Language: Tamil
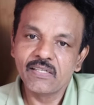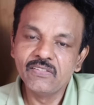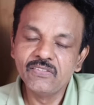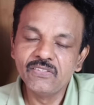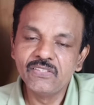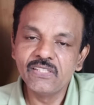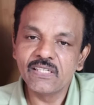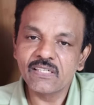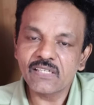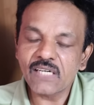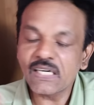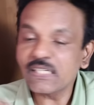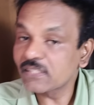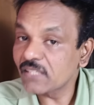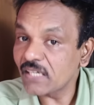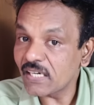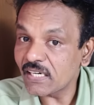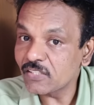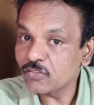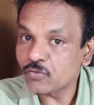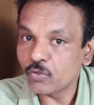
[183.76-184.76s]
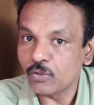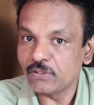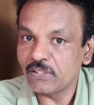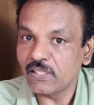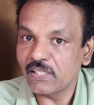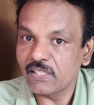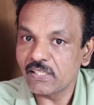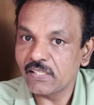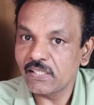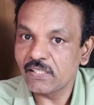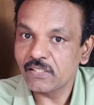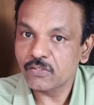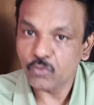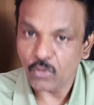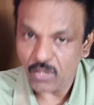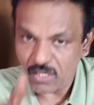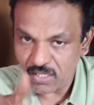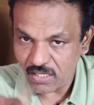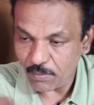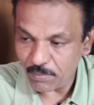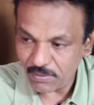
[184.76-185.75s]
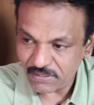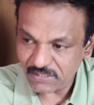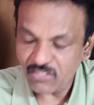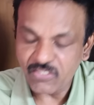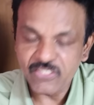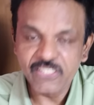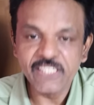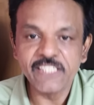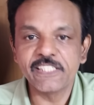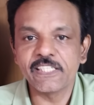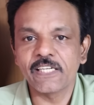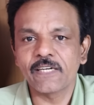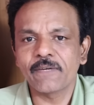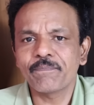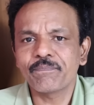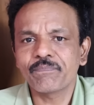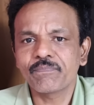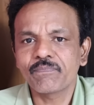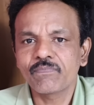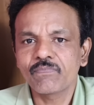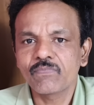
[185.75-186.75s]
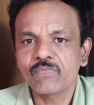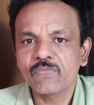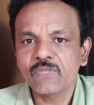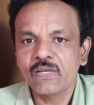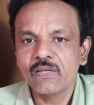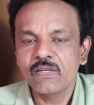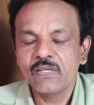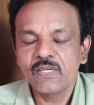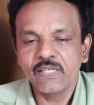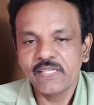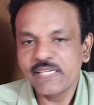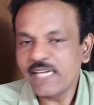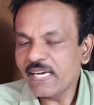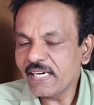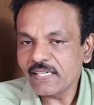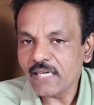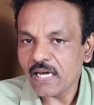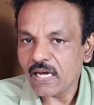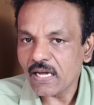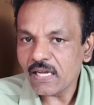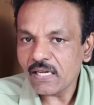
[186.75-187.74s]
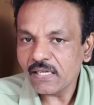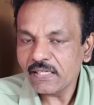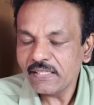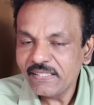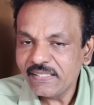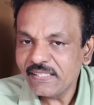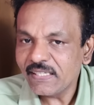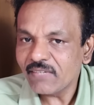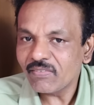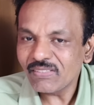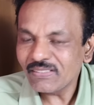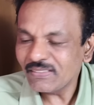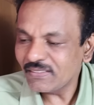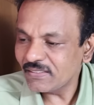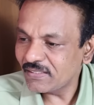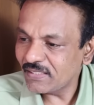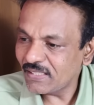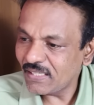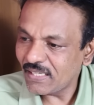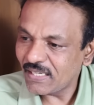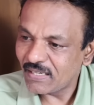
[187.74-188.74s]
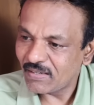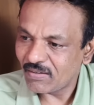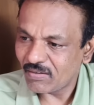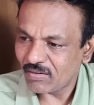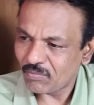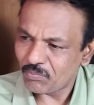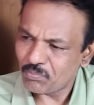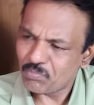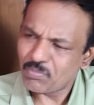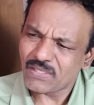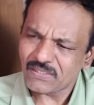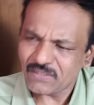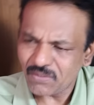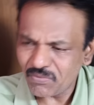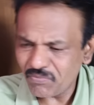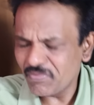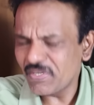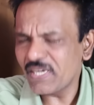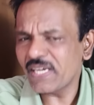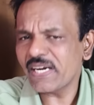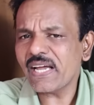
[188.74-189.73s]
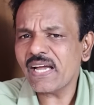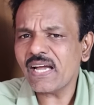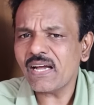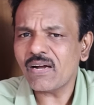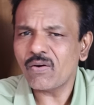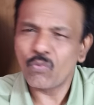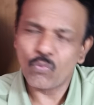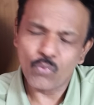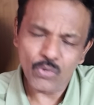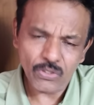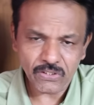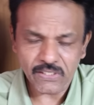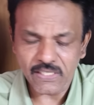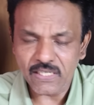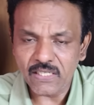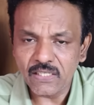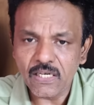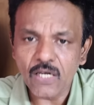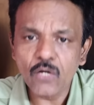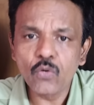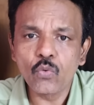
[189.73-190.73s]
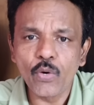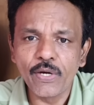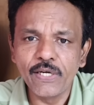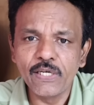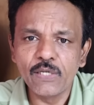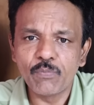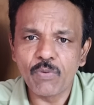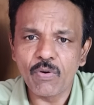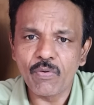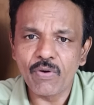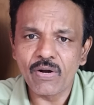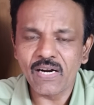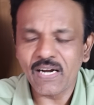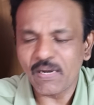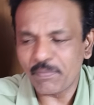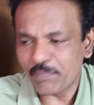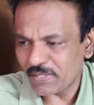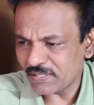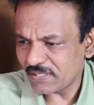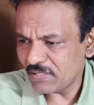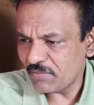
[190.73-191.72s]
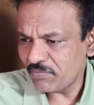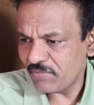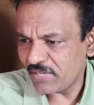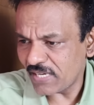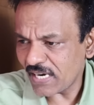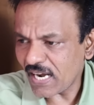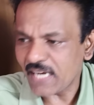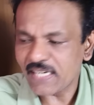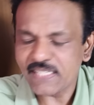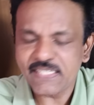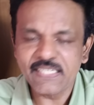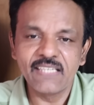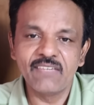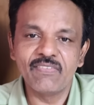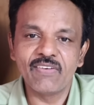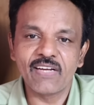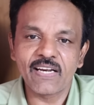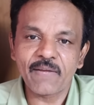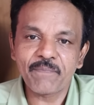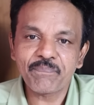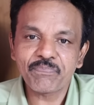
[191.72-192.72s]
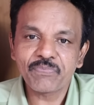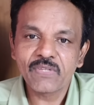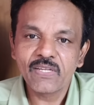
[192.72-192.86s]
இந்து என்றால் திருடன் சொல்லிட்டாரு சொன்னதுக்கப்புறம் தான் ஜெயிச்சார் ஏன்னா இங்கே வந்து மதம் வேறு ஒவ்வொரு எல்லோரும் கோயிலுக்கு போவாங்க மதம் வேறு அரசியல் வேறு